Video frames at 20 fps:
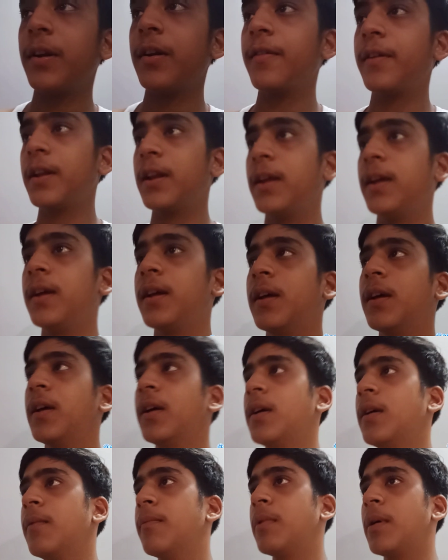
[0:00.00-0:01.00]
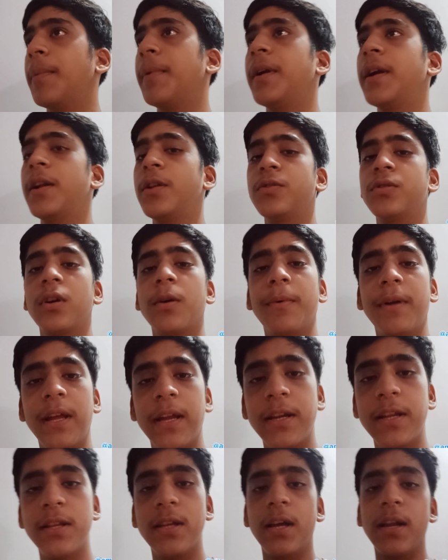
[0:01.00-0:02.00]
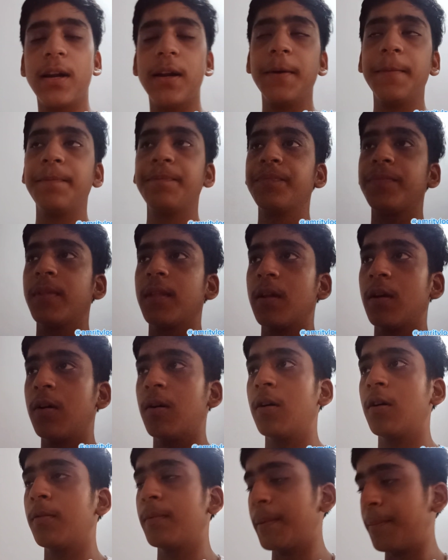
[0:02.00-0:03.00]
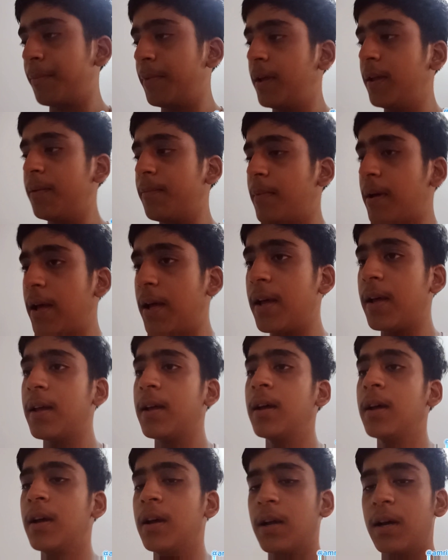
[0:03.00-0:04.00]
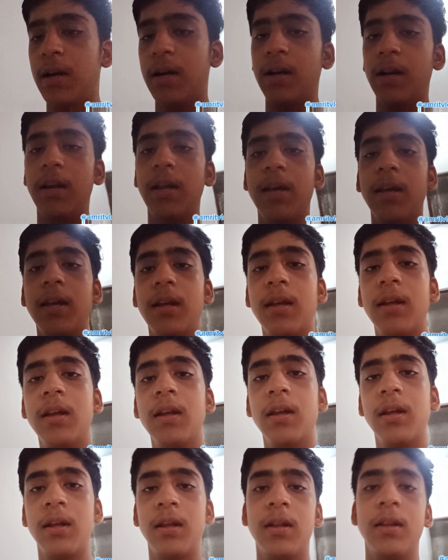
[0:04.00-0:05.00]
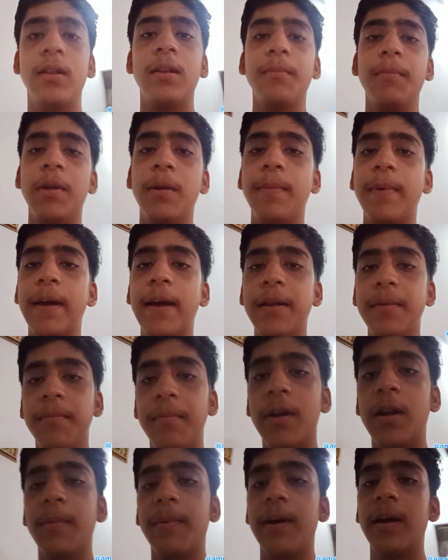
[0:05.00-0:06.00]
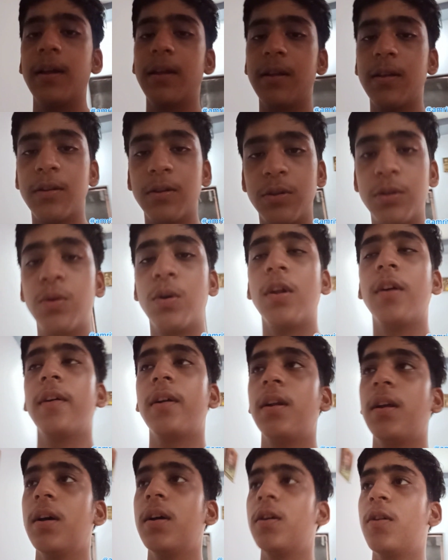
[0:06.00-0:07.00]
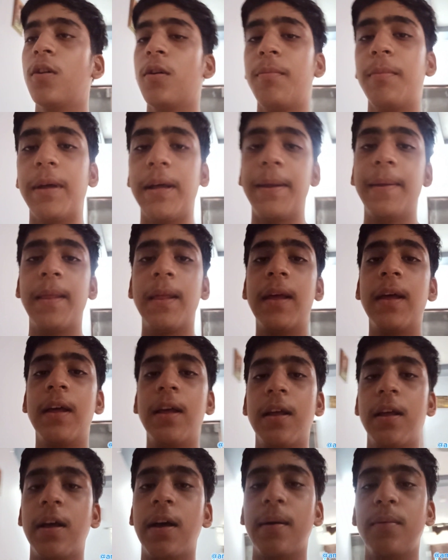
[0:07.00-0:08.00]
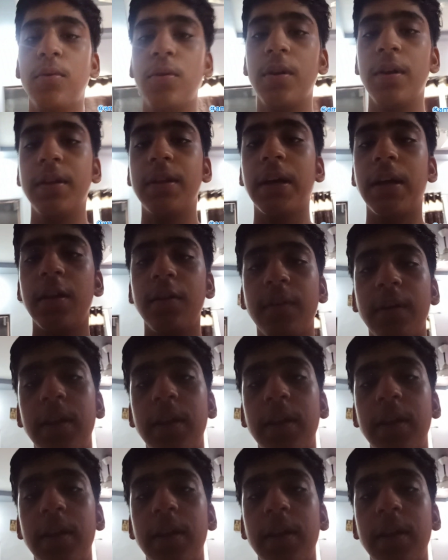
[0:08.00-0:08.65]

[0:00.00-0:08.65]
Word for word: करने वाले हैं पापा रेडी हो चुके भैया नहीं जा रहा मम्मी मैं आंटी मेरी बहन मेरा भाई छोटा वाला और मैं हम लोग जाने